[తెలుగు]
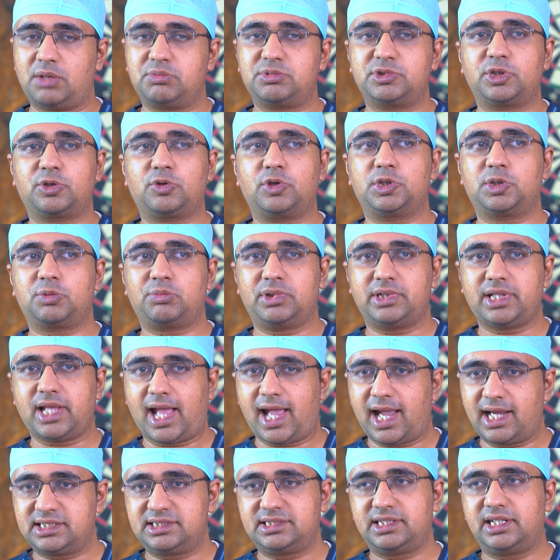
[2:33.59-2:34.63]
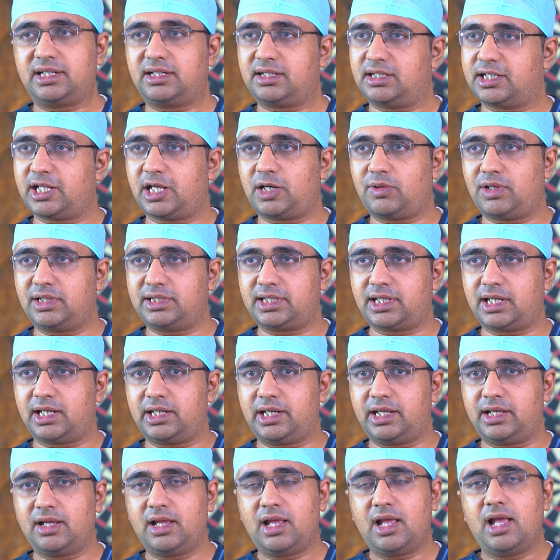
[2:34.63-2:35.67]
లేకపోతే కొంతమంది యాక్సిడెంట్ల తర్వాత
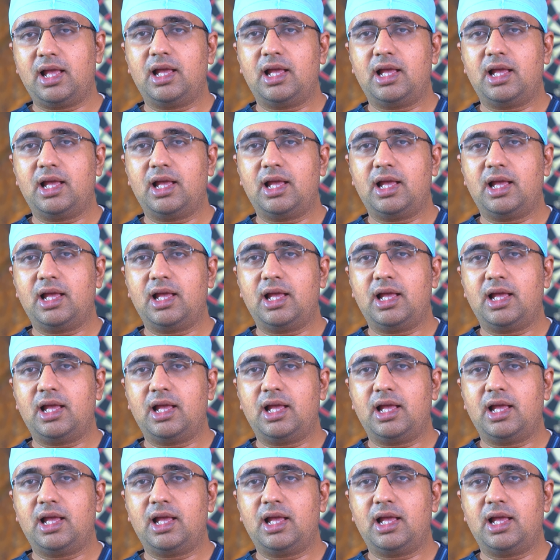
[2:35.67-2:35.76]
కానీ